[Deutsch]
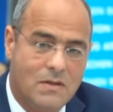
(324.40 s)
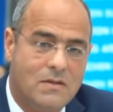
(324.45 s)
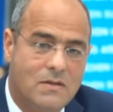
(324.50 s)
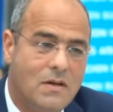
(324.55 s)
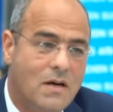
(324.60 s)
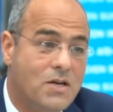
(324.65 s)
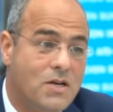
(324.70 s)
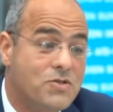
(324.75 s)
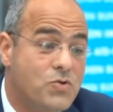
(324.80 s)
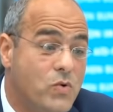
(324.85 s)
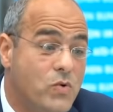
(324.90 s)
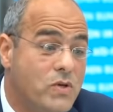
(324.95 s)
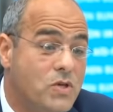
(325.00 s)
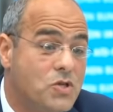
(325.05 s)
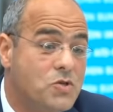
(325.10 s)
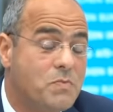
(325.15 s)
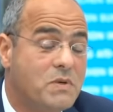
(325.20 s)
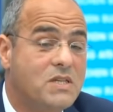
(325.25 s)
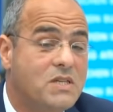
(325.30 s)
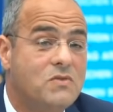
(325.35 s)
Herr Söder
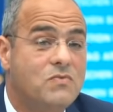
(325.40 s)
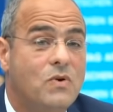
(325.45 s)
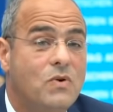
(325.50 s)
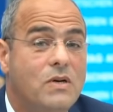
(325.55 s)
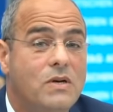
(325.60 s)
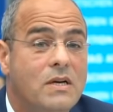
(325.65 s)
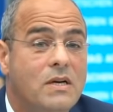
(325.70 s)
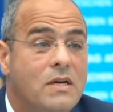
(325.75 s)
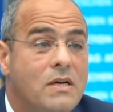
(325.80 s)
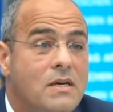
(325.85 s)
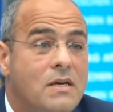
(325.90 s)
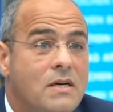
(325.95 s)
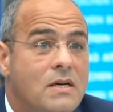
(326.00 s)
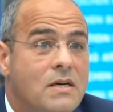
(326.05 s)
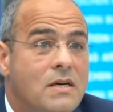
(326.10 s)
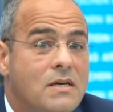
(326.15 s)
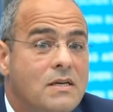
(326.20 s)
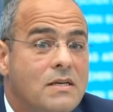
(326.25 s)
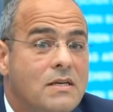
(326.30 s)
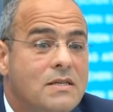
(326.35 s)
spricht von,
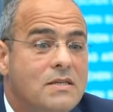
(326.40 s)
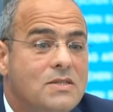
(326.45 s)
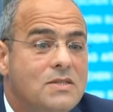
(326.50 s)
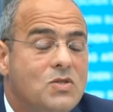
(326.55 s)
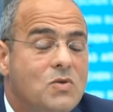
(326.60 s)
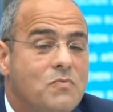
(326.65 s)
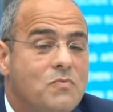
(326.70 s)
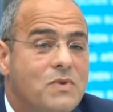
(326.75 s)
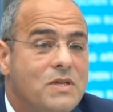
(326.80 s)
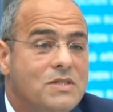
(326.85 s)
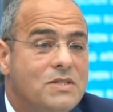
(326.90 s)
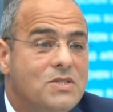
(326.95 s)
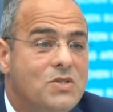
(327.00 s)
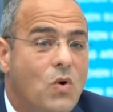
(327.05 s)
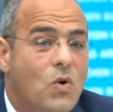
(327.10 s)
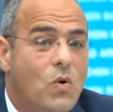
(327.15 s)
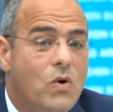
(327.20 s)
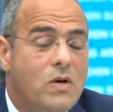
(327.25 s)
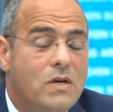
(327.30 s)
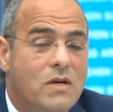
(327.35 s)

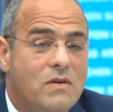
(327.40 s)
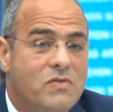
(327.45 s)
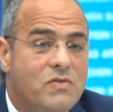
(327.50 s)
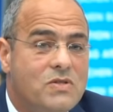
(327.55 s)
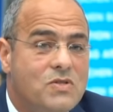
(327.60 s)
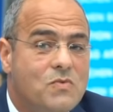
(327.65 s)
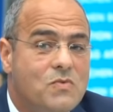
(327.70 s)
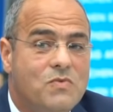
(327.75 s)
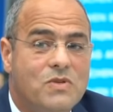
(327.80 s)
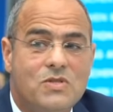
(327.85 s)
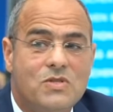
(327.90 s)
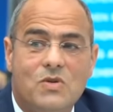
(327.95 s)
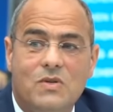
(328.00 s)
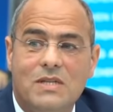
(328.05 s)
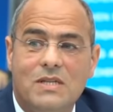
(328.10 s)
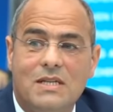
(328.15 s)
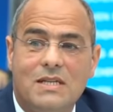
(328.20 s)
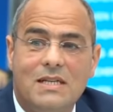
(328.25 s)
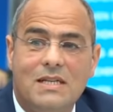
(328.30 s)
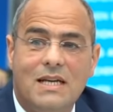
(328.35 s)
Subvention, von
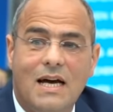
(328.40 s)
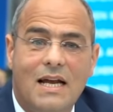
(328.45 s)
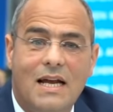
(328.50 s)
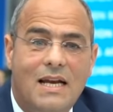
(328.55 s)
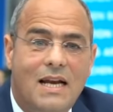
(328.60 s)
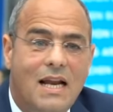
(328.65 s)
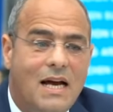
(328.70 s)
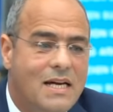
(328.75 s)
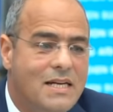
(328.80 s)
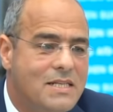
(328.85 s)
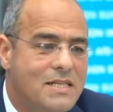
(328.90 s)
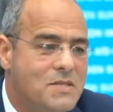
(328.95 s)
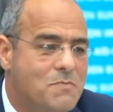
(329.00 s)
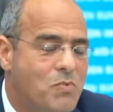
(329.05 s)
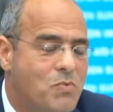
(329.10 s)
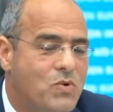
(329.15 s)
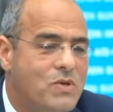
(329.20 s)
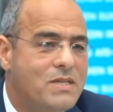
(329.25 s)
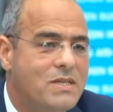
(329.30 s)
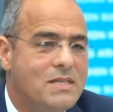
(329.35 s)
subventionierten Anleihen des
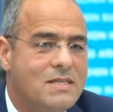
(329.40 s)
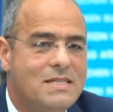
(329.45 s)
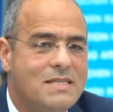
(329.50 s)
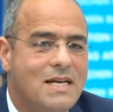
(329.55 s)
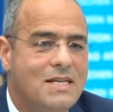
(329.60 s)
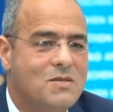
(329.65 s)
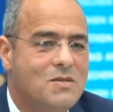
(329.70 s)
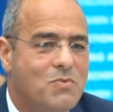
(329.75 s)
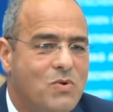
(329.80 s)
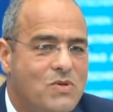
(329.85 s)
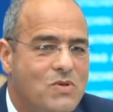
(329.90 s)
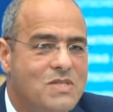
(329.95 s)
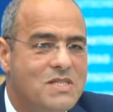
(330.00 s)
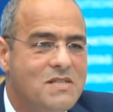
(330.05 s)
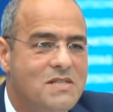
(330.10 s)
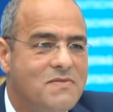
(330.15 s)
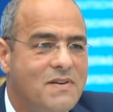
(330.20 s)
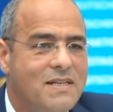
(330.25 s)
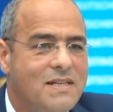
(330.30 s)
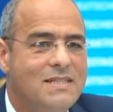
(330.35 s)
Bundes, die also
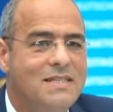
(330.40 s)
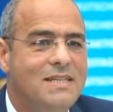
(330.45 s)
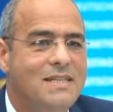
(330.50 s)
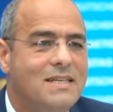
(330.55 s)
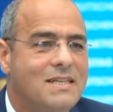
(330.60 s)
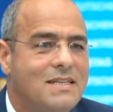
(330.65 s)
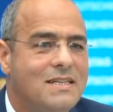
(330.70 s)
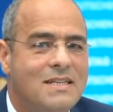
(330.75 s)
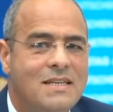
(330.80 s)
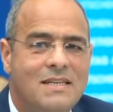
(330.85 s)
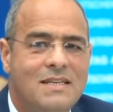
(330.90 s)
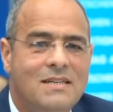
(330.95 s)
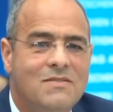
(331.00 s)
positiv rentieren.